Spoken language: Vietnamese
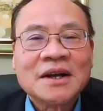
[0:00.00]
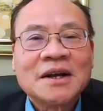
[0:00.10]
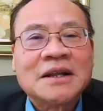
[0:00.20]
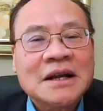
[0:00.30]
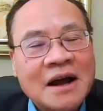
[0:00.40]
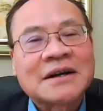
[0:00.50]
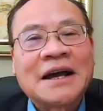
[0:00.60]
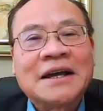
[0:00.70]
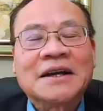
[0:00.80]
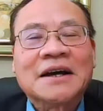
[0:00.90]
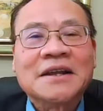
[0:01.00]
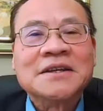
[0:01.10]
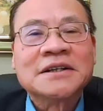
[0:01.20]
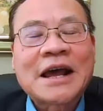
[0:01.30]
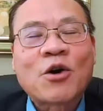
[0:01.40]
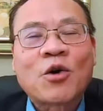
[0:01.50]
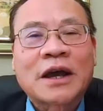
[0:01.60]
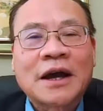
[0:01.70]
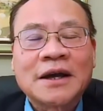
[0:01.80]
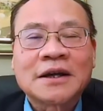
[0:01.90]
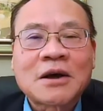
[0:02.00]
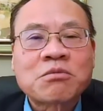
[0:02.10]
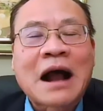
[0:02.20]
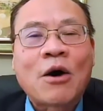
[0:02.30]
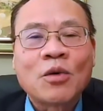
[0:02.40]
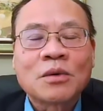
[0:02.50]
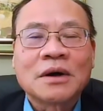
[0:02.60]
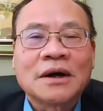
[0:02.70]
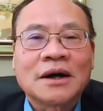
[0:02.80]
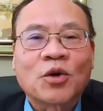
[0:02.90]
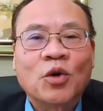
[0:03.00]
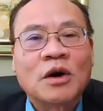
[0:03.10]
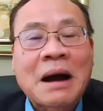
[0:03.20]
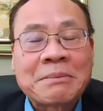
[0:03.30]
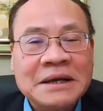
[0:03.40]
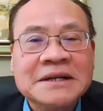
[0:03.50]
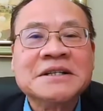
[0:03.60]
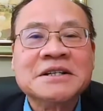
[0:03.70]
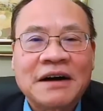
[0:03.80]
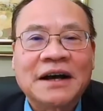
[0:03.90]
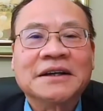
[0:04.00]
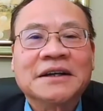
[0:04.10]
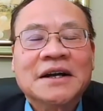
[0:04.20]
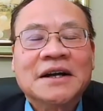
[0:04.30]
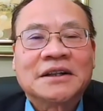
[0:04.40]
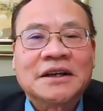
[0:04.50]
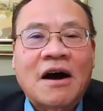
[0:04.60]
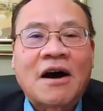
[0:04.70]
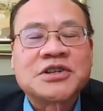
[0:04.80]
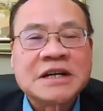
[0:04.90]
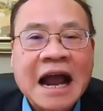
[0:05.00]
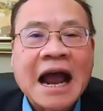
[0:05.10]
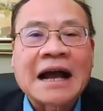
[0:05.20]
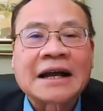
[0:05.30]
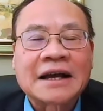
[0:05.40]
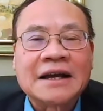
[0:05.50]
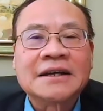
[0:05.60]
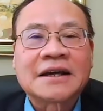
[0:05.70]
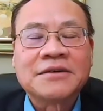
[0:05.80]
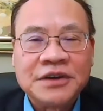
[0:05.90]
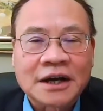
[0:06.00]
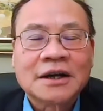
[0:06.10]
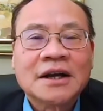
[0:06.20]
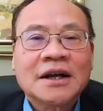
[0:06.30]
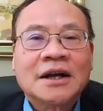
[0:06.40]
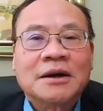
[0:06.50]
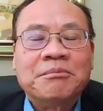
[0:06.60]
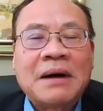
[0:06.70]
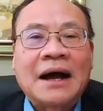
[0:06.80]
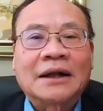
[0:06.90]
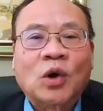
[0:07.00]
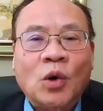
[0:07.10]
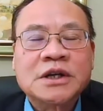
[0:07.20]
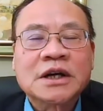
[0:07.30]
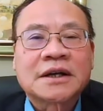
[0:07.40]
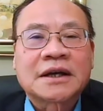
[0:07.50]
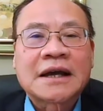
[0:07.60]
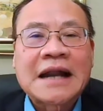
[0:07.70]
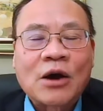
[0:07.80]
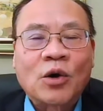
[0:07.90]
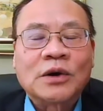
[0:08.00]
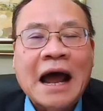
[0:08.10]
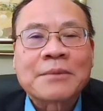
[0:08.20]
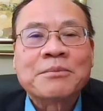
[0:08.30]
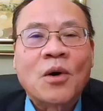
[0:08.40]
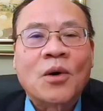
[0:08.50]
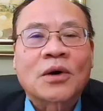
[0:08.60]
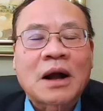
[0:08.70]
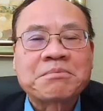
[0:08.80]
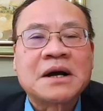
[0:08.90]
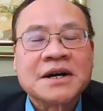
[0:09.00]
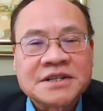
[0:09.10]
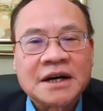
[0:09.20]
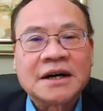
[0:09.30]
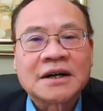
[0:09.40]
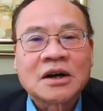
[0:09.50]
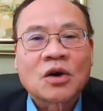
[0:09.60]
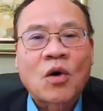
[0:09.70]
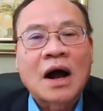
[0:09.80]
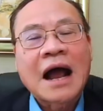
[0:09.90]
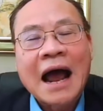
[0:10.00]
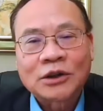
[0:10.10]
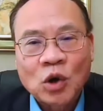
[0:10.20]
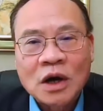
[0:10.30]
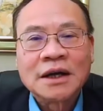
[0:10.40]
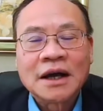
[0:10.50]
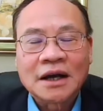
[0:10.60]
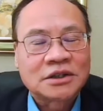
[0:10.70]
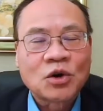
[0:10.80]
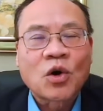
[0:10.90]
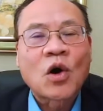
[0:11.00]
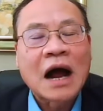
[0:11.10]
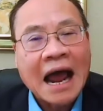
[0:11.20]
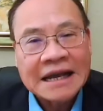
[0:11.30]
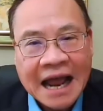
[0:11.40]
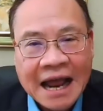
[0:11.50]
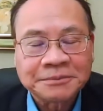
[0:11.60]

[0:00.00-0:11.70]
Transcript: thì lần này à, như theo cái cái thông cáo à, của ban bí thư như vậy thì họ chuyển hạn cái cái việc mà tổ chức cái đại hội đảng bộ cấp cơ sở khoảng 2 tuần à, xin lỗi khoảng 2 tháng